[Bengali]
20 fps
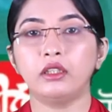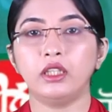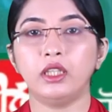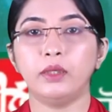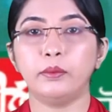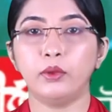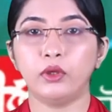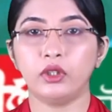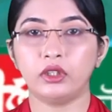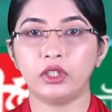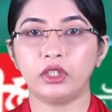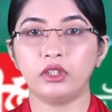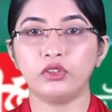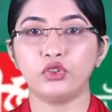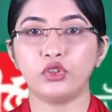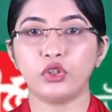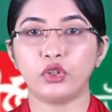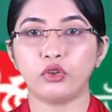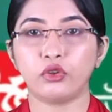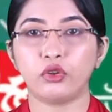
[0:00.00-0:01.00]
তিনি বলেছেন
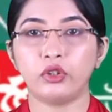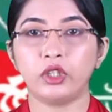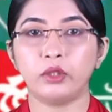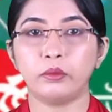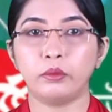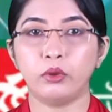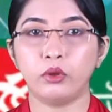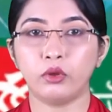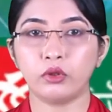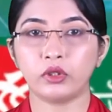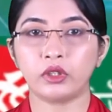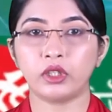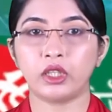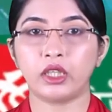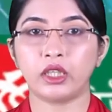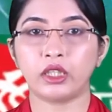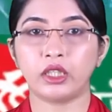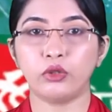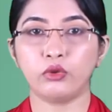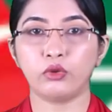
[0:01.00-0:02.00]
জনগণের ভোট
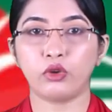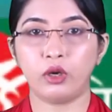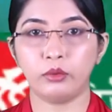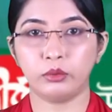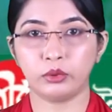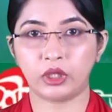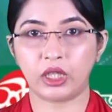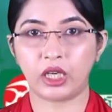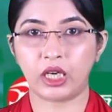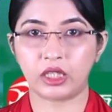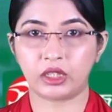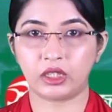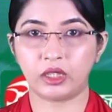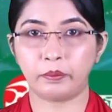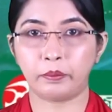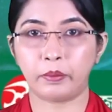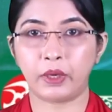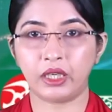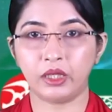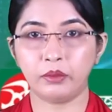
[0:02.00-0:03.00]
ছাড়া কেউ ক্ষমতায়
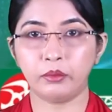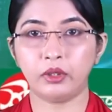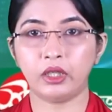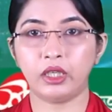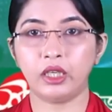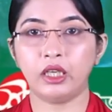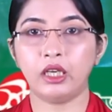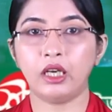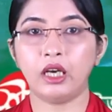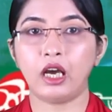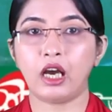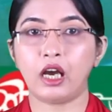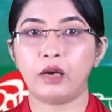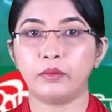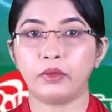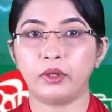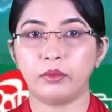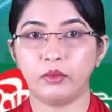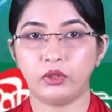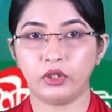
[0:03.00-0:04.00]
আসতে পারে বলে
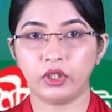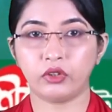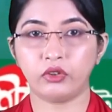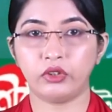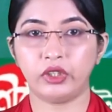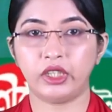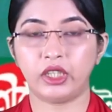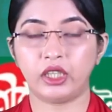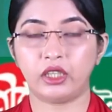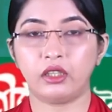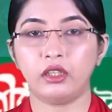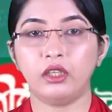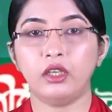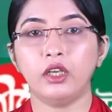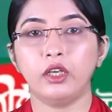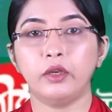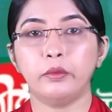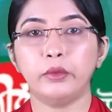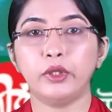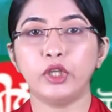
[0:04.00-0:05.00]
আমরা মনে করি না
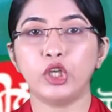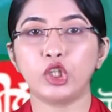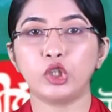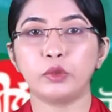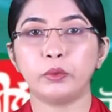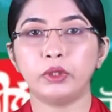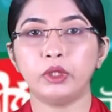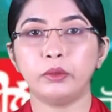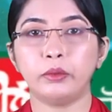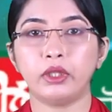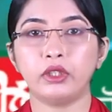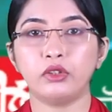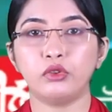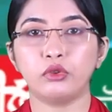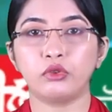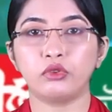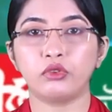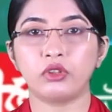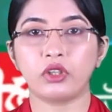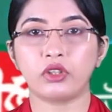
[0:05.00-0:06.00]
বৃহস্পতিবার
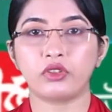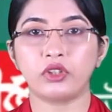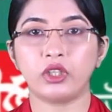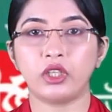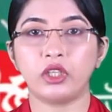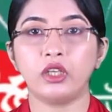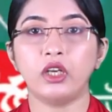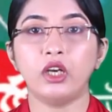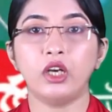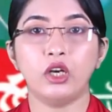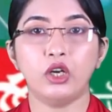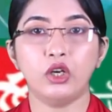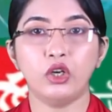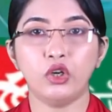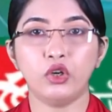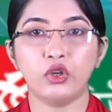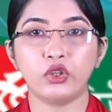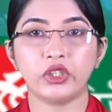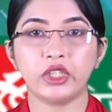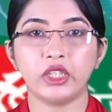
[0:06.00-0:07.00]
যুক্তরাষ্ট্রের
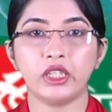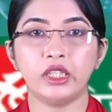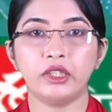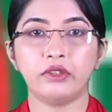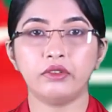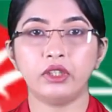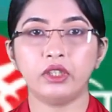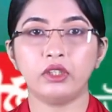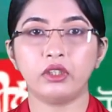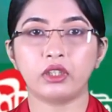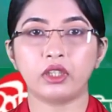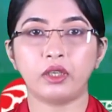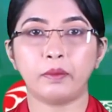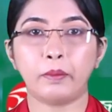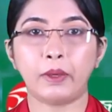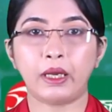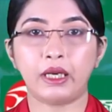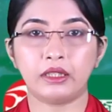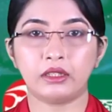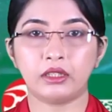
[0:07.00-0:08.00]
লোটে নিউ ইয়র্ক
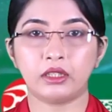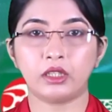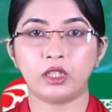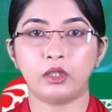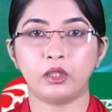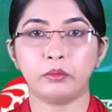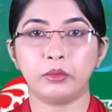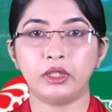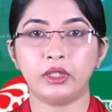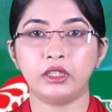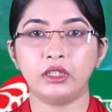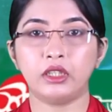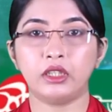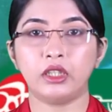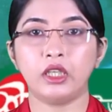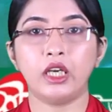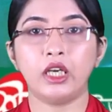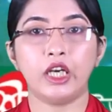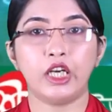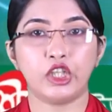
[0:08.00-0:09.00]
প্যালেসে
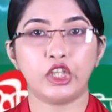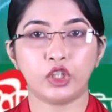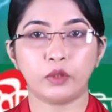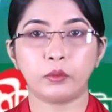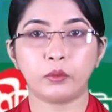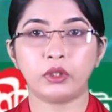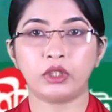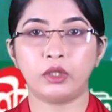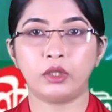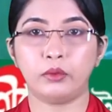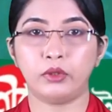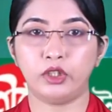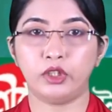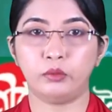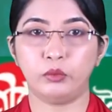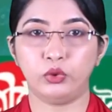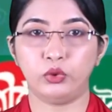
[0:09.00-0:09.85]
সাংবাদিকদের এসব কথা বলেন